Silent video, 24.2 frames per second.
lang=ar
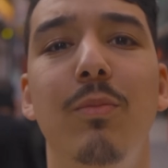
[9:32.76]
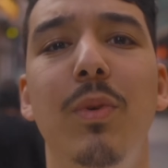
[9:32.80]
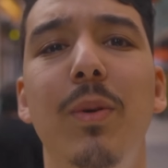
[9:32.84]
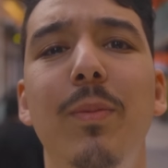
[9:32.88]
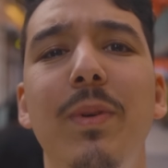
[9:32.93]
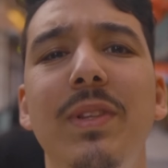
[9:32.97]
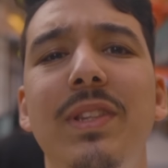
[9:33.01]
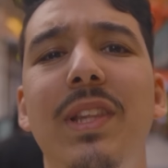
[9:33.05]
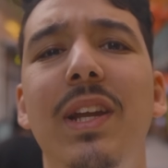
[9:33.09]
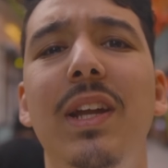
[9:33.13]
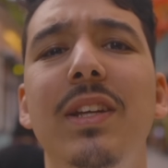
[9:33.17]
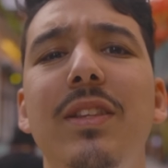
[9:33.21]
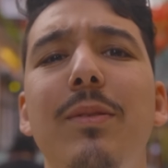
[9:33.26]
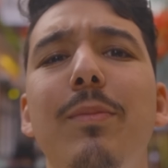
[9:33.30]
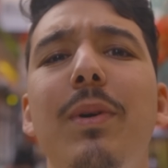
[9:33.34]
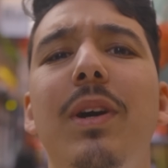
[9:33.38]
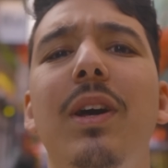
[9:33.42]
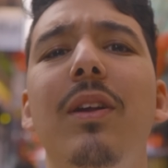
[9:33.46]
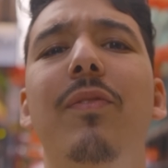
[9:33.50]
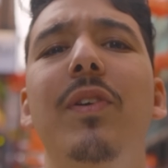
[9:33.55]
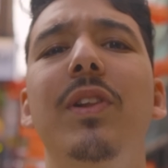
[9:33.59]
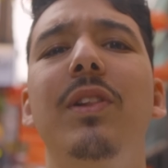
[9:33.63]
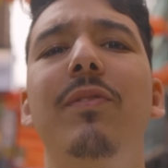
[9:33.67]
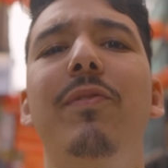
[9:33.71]
المهم الدراري هذا ما
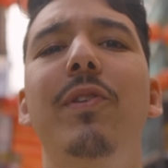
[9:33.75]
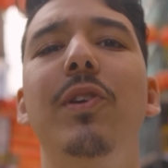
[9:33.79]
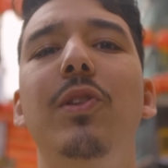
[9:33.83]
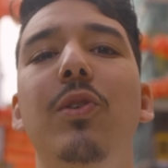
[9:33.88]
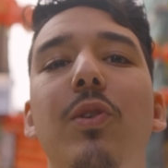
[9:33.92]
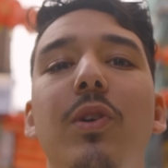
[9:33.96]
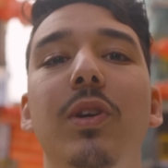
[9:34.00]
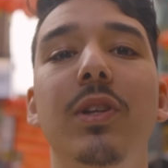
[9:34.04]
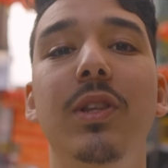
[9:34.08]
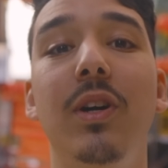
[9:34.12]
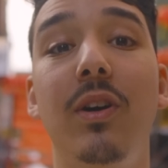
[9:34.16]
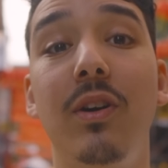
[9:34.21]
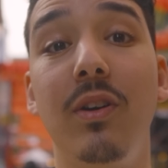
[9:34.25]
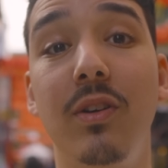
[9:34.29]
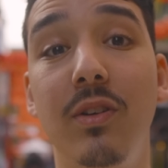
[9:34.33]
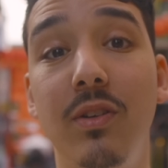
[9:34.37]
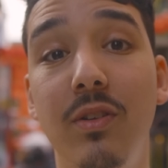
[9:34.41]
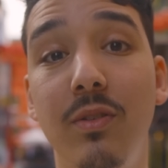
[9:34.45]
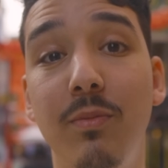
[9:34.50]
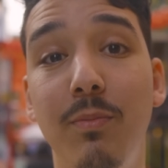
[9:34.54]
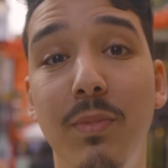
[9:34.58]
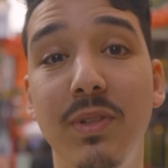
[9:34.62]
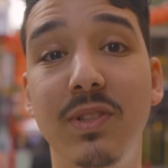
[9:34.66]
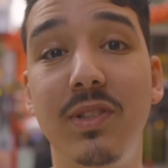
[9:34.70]
كان في هذا الفيديو هذا
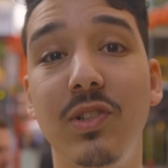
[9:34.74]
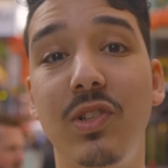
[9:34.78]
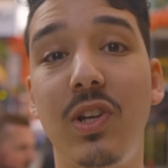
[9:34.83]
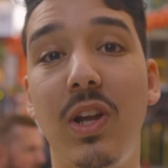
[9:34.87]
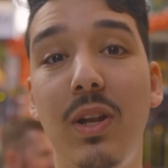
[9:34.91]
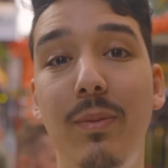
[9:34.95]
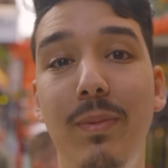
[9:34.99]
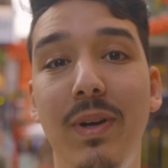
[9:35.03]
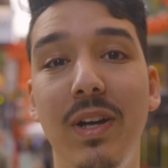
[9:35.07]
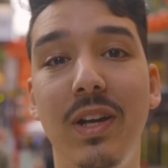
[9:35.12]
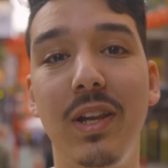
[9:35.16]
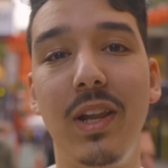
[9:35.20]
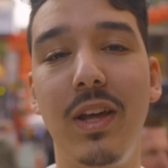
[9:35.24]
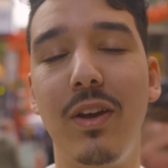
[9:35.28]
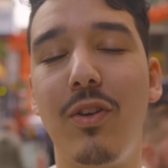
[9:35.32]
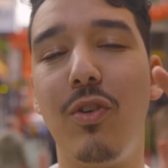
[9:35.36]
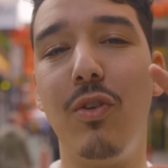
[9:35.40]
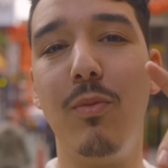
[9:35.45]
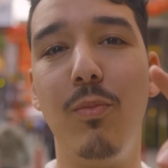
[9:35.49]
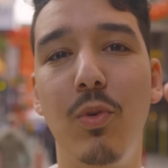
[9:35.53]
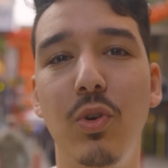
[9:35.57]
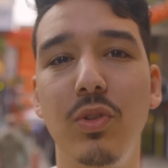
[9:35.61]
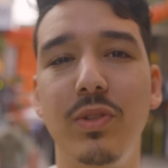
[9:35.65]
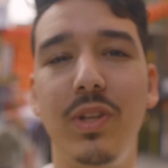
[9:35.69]
ما تنساش خلي معاك لايك
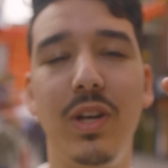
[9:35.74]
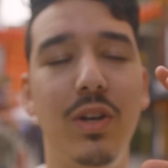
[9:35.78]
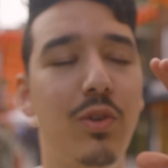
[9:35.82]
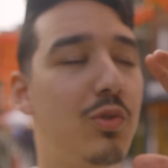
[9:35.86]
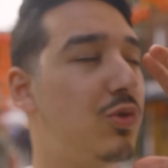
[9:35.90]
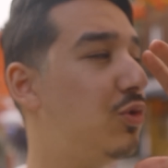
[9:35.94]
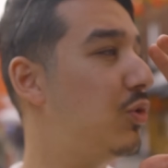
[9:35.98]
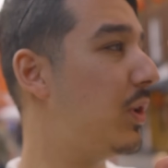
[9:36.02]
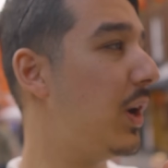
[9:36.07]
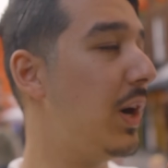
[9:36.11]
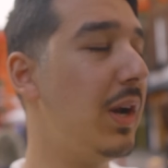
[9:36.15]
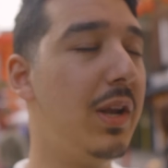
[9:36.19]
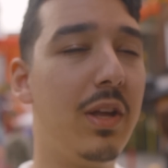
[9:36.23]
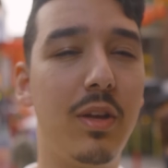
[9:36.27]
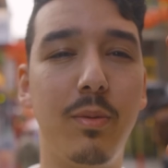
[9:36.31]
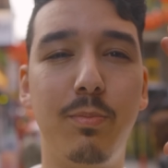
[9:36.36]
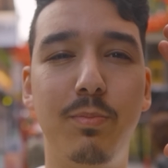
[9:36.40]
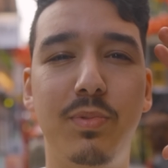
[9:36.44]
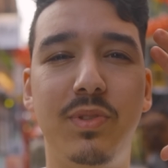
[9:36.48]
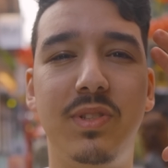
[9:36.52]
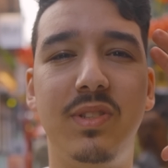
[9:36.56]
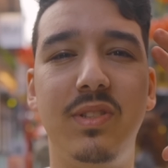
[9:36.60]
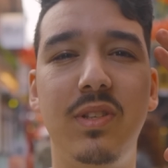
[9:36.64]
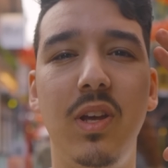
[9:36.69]
كومونتير وشكرا لك
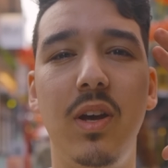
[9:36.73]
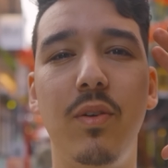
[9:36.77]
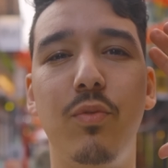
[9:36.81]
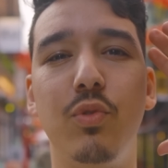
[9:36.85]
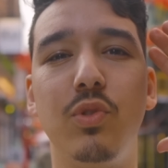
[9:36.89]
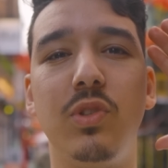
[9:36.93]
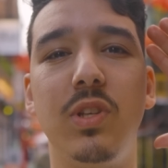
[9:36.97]
بزاف